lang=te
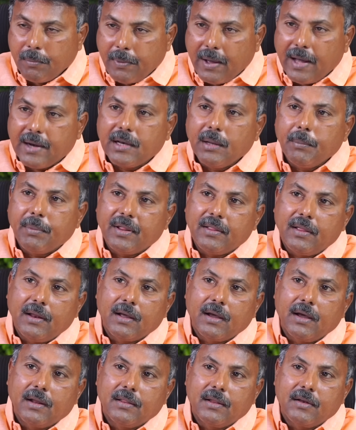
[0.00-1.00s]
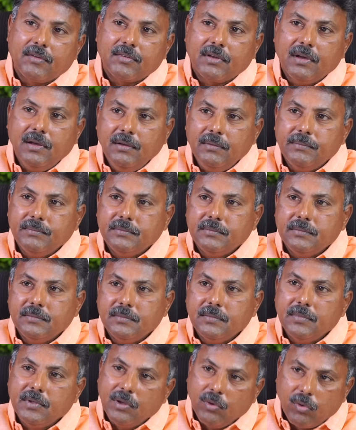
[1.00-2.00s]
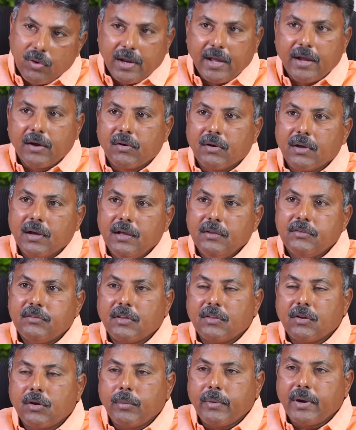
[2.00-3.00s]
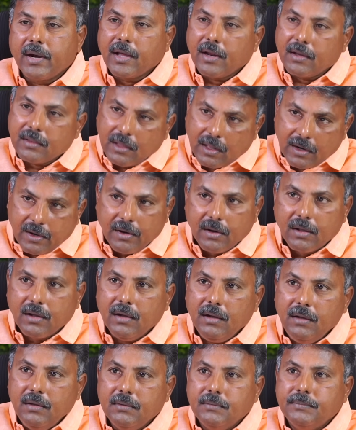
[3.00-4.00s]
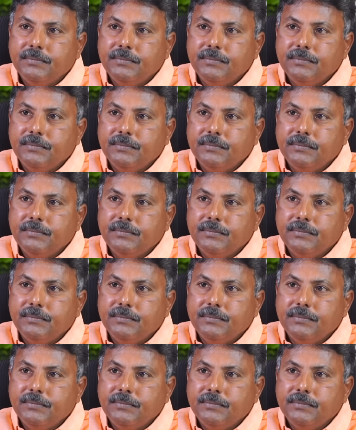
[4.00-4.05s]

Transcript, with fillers: పార్టీ ప్రధాన కార్యదర్శిగా యువనాయకుడిగా చంద్రబాబు నాయుడు గారి తనయుడిగా